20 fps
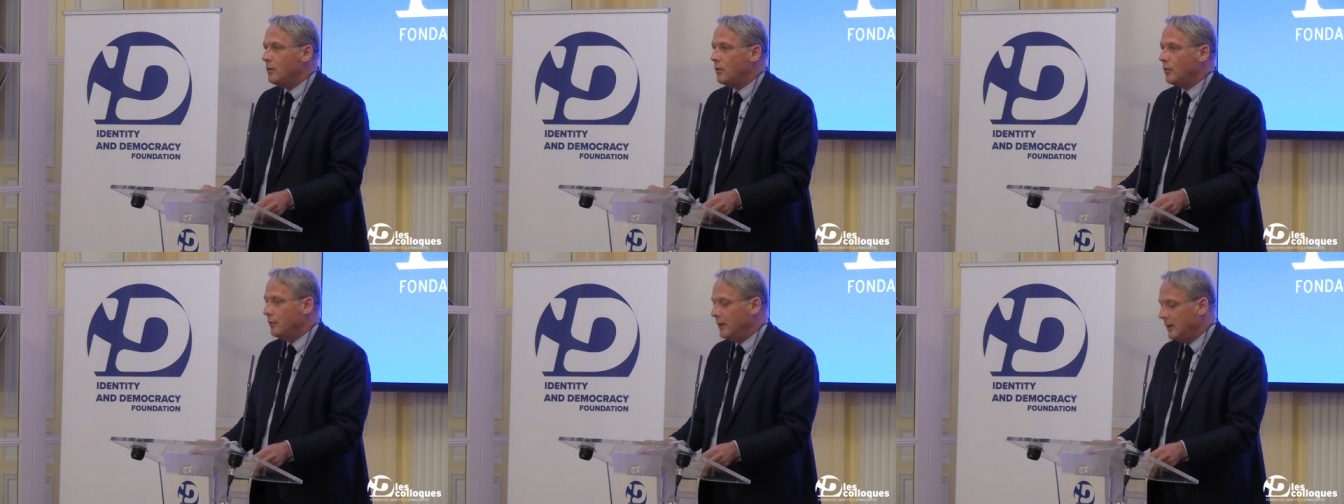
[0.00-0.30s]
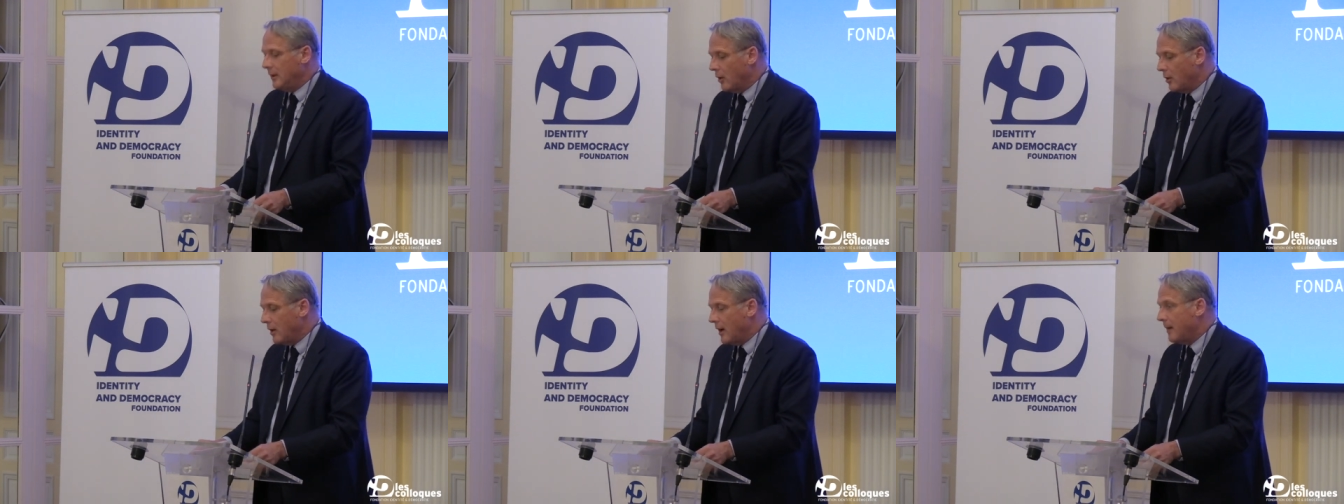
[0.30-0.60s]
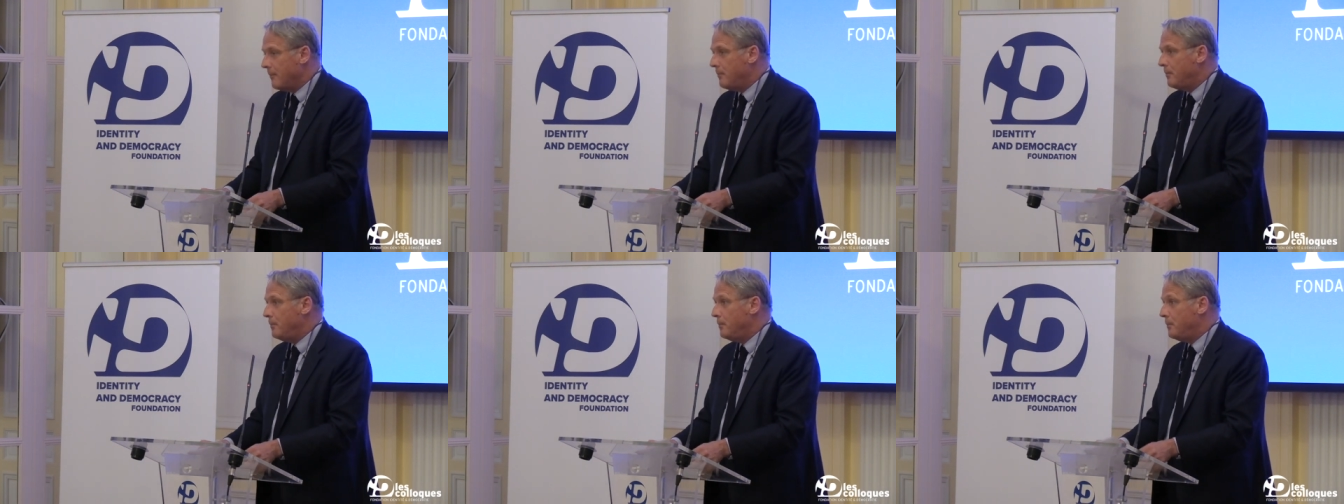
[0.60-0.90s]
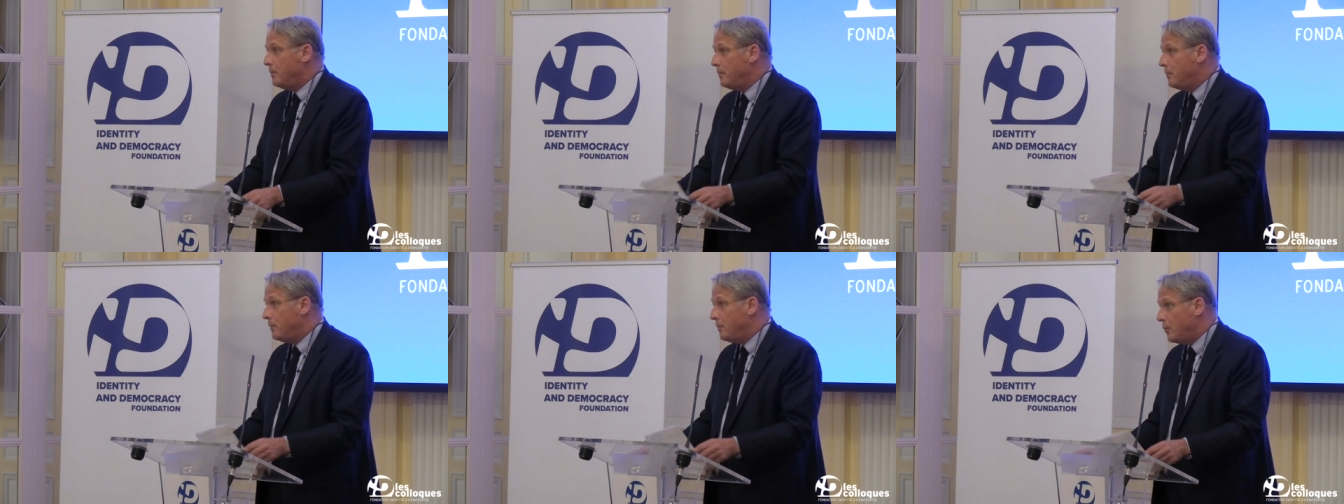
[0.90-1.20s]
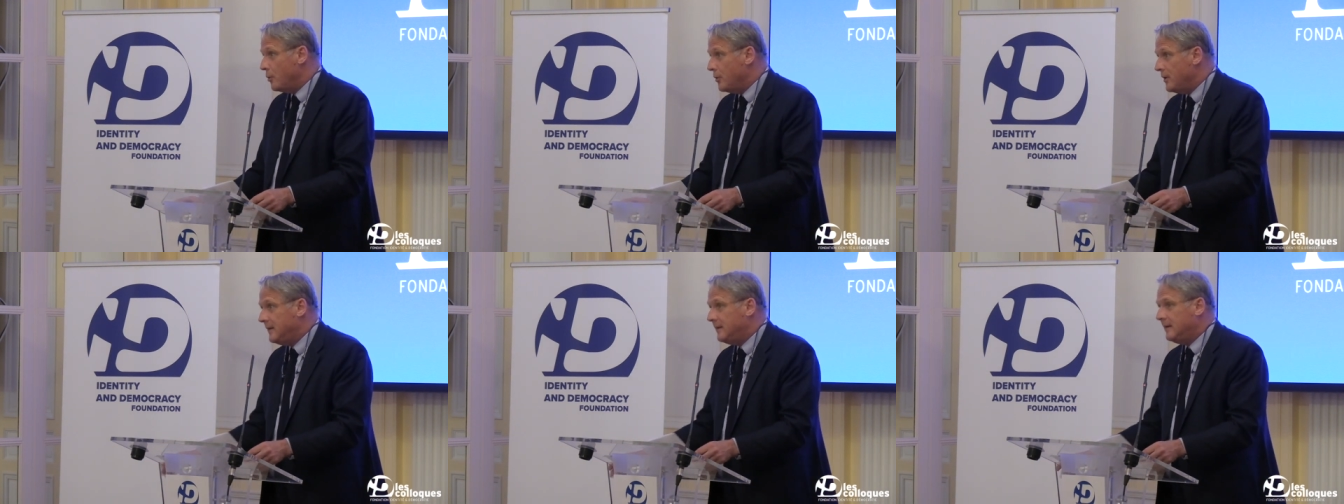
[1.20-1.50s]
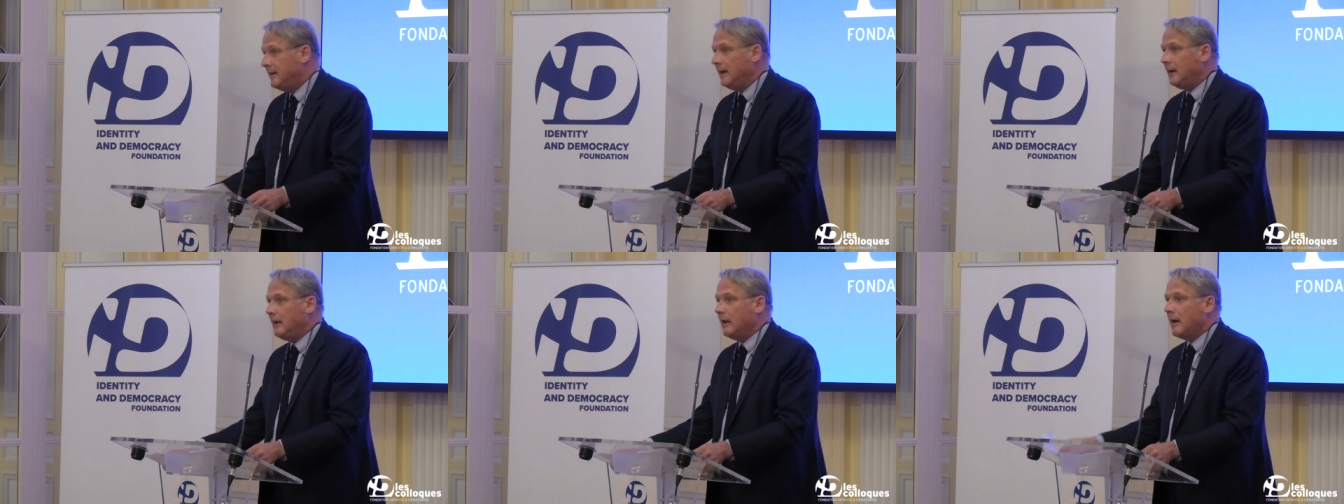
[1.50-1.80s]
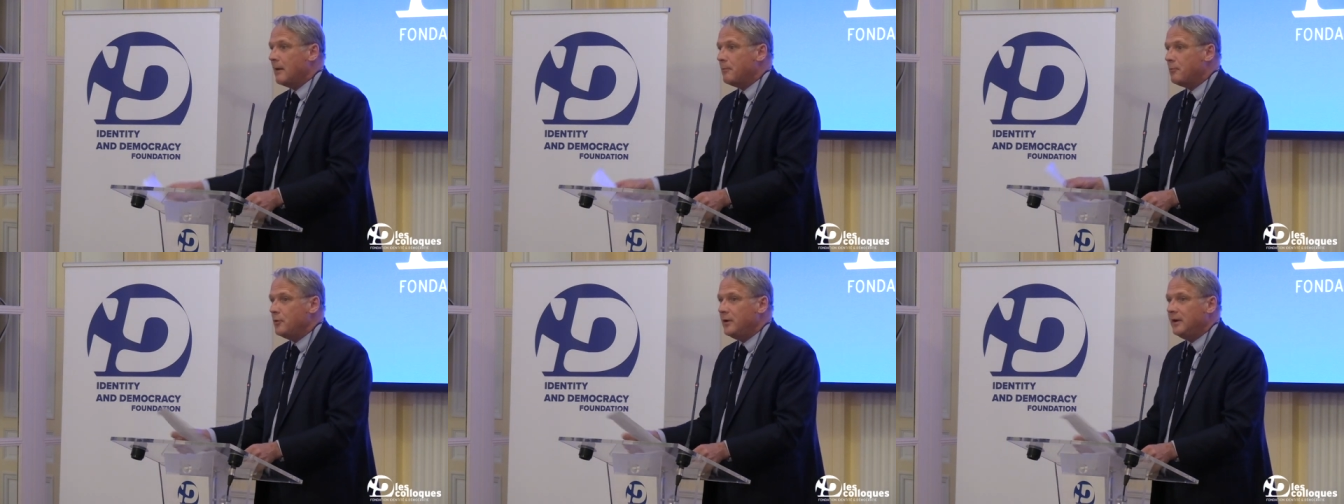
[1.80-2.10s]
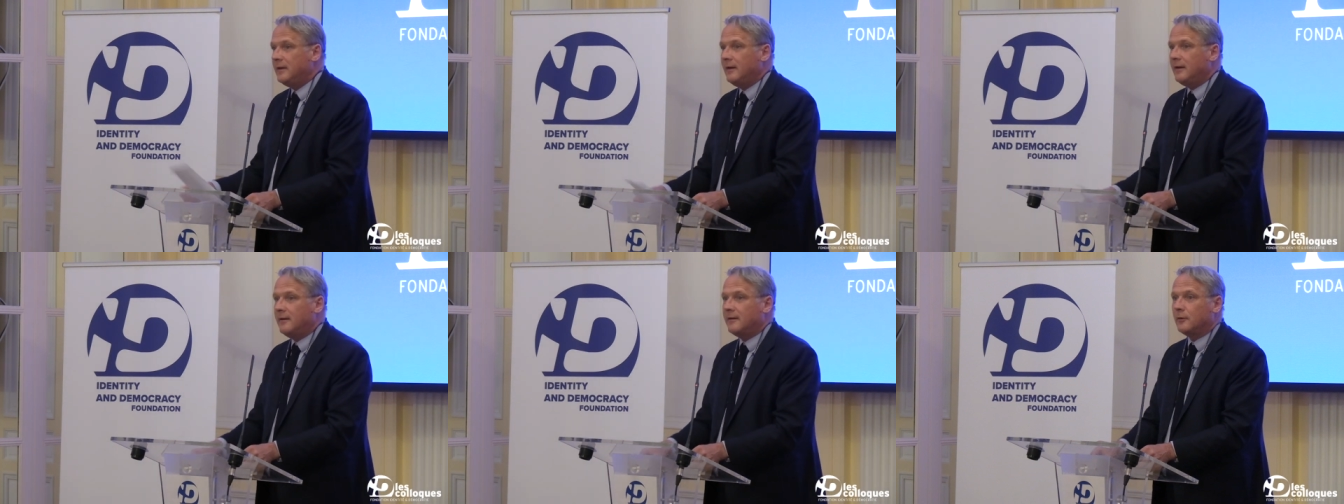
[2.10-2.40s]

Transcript: on est dans la politique, et la politique,